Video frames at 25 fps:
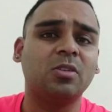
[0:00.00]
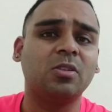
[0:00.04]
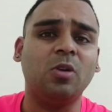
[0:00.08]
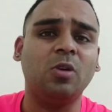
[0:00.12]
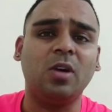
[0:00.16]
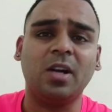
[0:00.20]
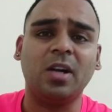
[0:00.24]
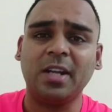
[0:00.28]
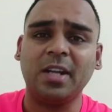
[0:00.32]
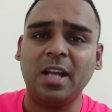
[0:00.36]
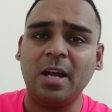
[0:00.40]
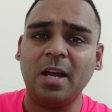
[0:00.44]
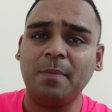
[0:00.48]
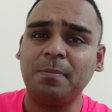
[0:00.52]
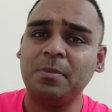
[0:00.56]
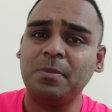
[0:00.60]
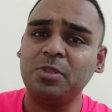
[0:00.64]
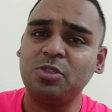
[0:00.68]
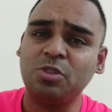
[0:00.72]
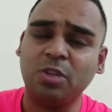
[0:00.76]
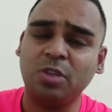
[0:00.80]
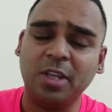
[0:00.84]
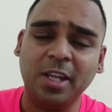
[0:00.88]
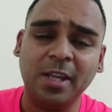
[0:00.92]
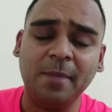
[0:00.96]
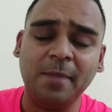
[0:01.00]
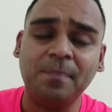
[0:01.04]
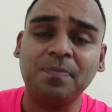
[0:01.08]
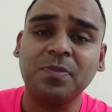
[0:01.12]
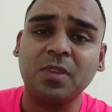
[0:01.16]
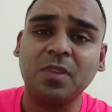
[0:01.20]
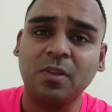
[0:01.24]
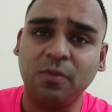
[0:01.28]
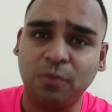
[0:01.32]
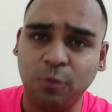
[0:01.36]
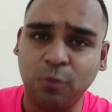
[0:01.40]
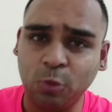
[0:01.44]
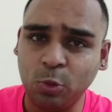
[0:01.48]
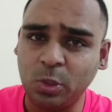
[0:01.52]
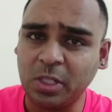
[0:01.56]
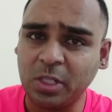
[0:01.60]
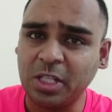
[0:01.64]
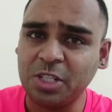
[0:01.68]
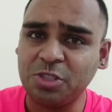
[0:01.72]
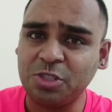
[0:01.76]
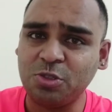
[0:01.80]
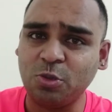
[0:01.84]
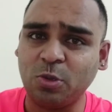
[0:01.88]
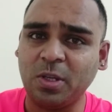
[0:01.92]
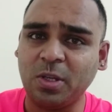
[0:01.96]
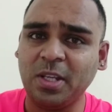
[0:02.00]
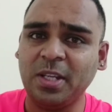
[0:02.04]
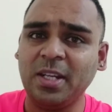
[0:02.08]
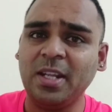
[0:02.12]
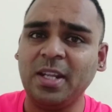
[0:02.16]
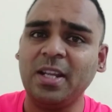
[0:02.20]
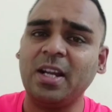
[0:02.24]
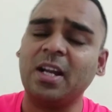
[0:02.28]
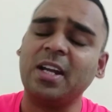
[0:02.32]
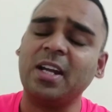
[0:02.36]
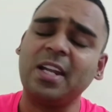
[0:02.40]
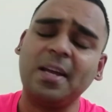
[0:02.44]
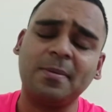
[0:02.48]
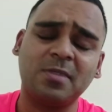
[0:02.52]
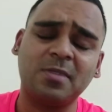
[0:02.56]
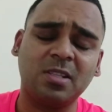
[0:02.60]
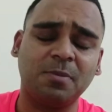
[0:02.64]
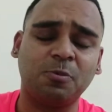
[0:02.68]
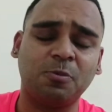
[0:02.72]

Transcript: तो अगर आप जो है फूड के शौकीन हैं अगर आप